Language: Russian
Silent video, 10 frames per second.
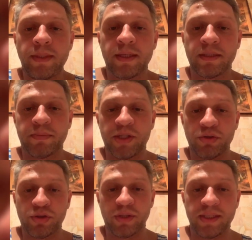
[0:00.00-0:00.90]
смотрю,
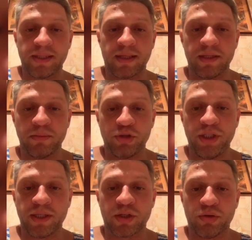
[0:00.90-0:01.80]
что есть
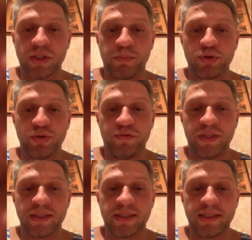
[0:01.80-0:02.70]
атлеты-мужчины, которые используют
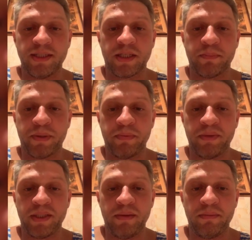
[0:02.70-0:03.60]
фитнес-резинки при
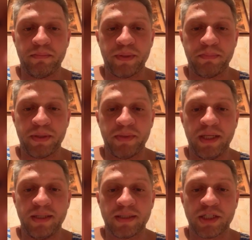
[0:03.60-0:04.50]
применении, при
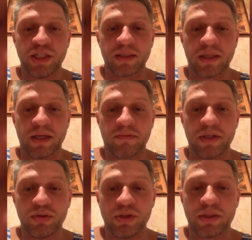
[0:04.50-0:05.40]
применении со штангой. Как вы
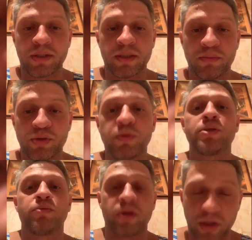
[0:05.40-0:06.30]
относитесь к этому
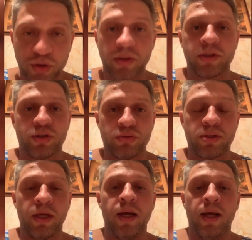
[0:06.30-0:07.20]
способу? Хорошо отношусь.
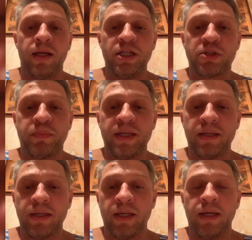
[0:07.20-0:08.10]
Лишь бы,
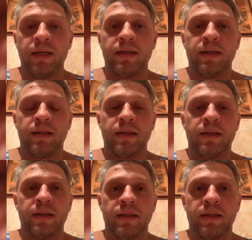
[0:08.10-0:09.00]

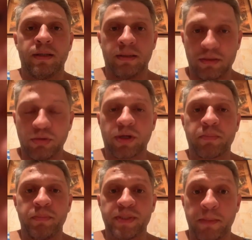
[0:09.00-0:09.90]
э, ну, как бы
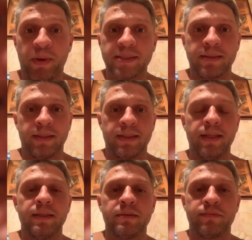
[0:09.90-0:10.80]
безопасно,
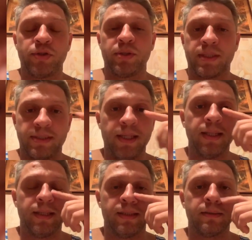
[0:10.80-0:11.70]
да, все это
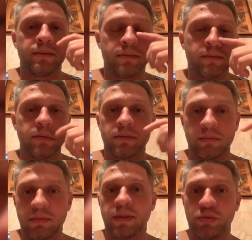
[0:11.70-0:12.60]
делали, э,
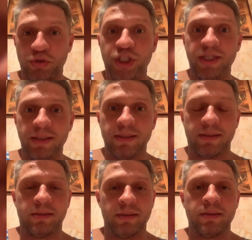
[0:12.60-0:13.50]

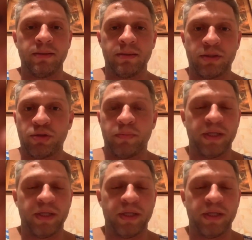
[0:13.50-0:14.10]
научились, э, чтобы